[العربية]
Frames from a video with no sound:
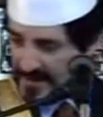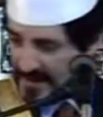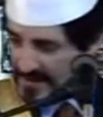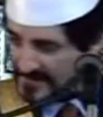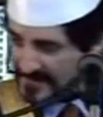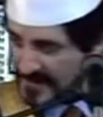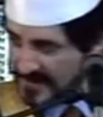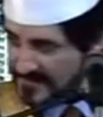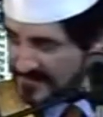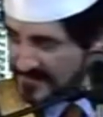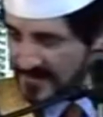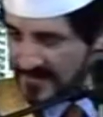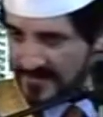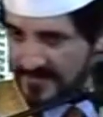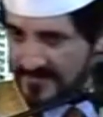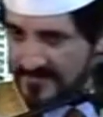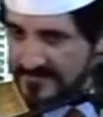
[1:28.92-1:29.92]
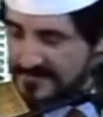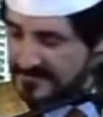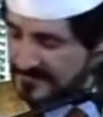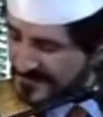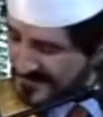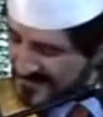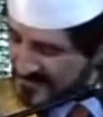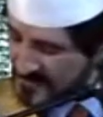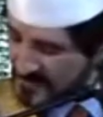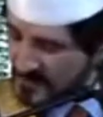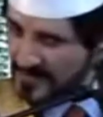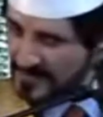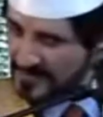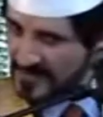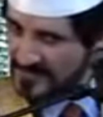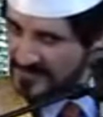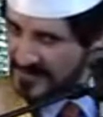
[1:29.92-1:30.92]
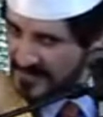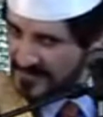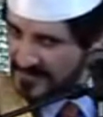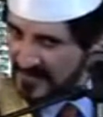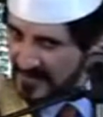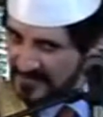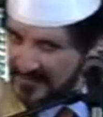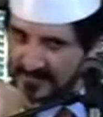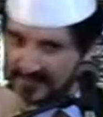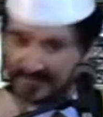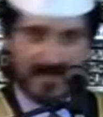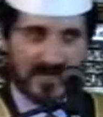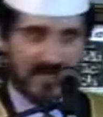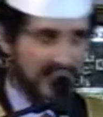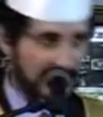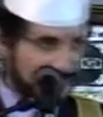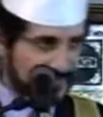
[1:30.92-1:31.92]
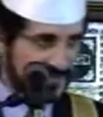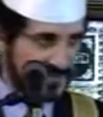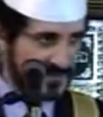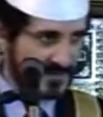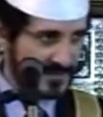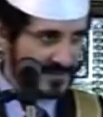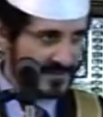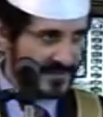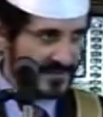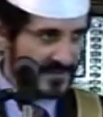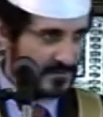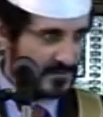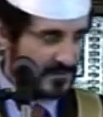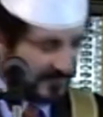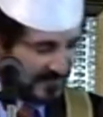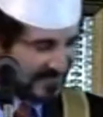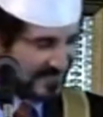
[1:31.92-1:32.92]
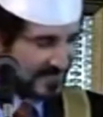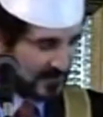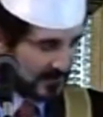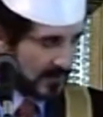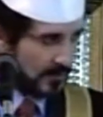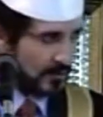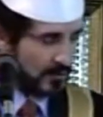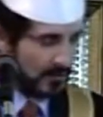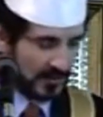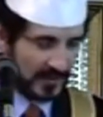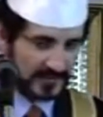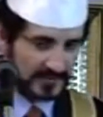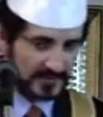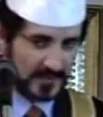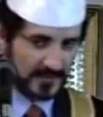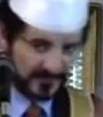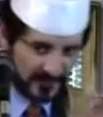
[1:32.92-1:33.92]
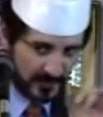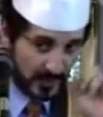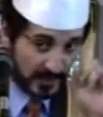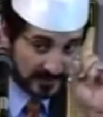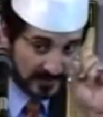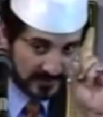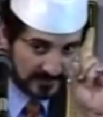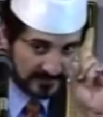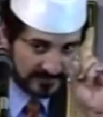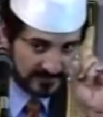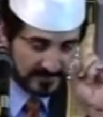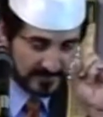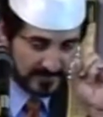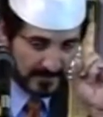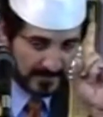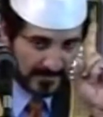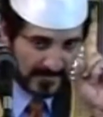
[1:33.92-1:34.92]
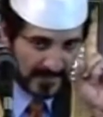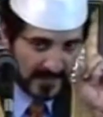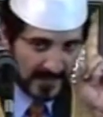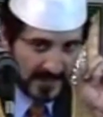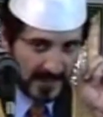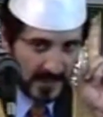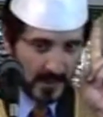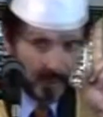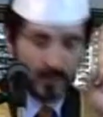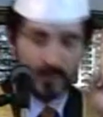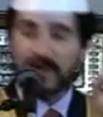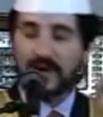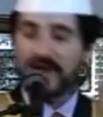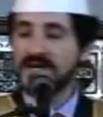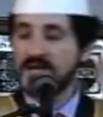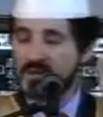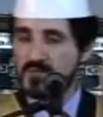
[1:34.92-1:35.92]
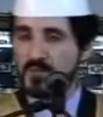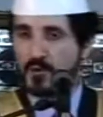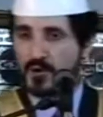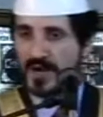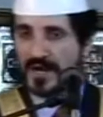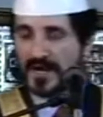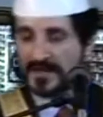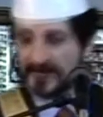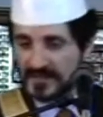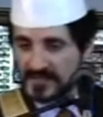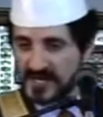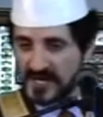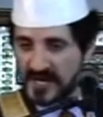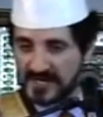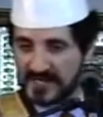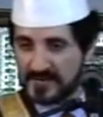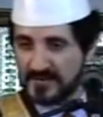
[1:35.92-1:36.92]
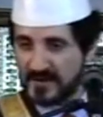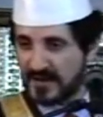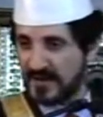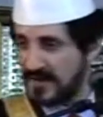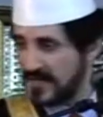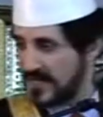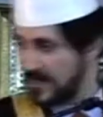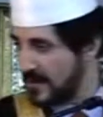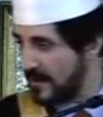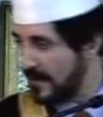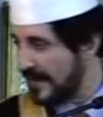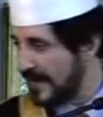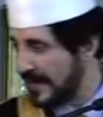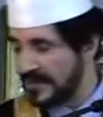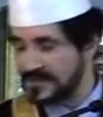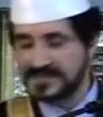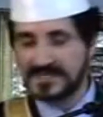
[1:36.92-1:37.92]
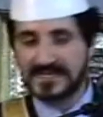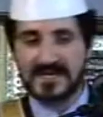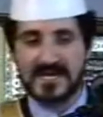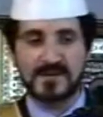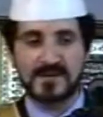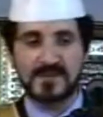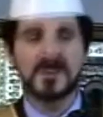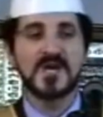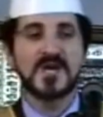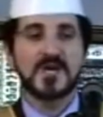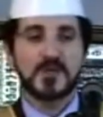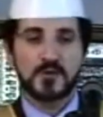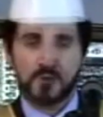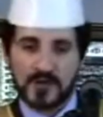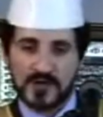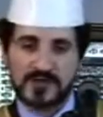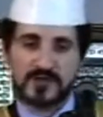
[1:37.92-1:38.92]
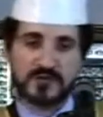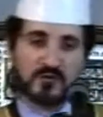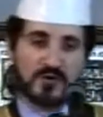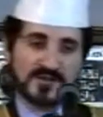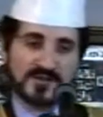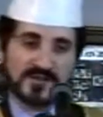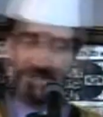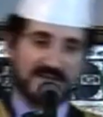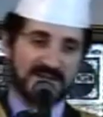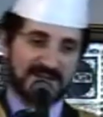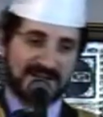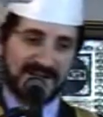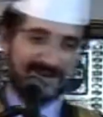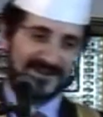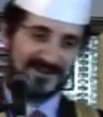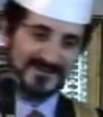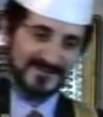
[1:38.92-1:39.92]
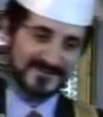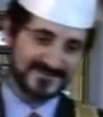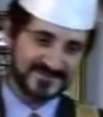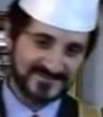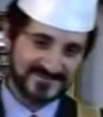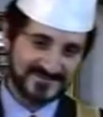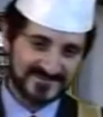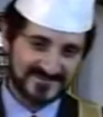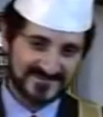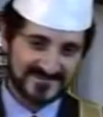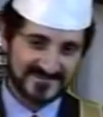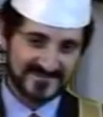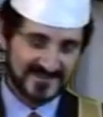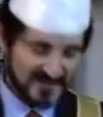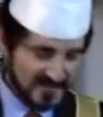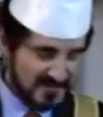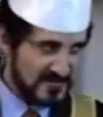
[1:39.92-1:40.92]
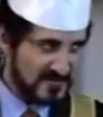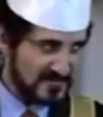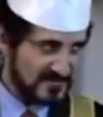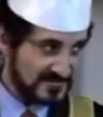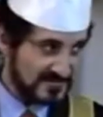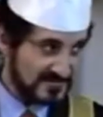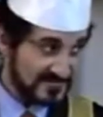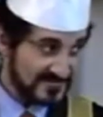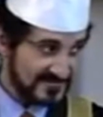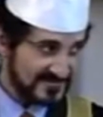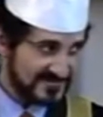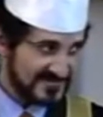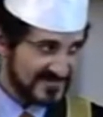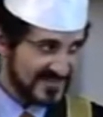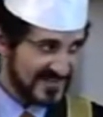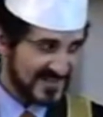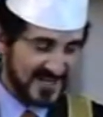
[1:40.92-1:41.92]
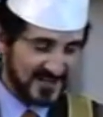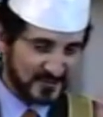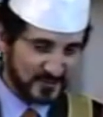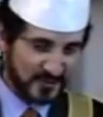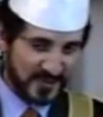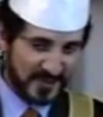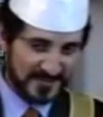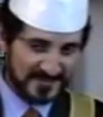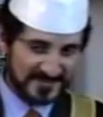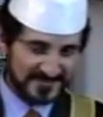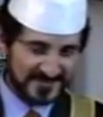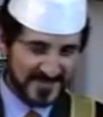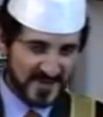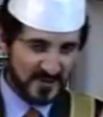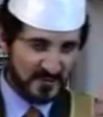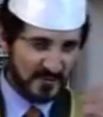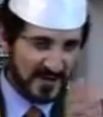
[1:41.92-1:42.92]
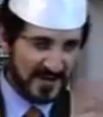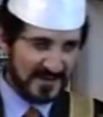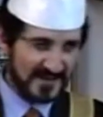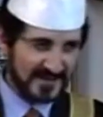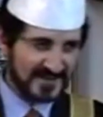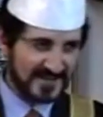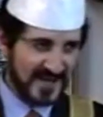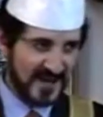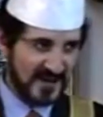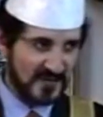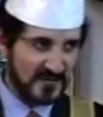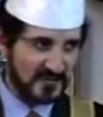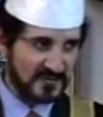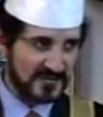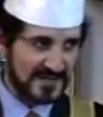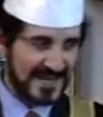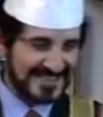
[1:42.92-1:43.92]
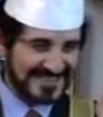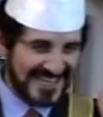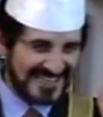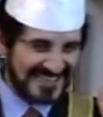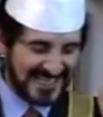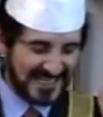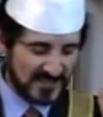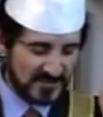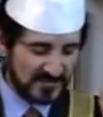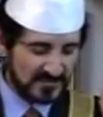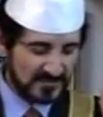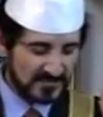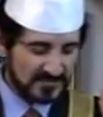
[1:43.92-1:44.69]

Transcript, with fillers: حتى ينتهي ثم تأتي أنت تدفع عن نفسك بفصل القول والخطاب في وقته وحلمك عن الجاهل كما قال الإمام علي عليه السلام يكثر أنصارك عليه احلم لن تغلب ولن يضيع حقك لا تحتج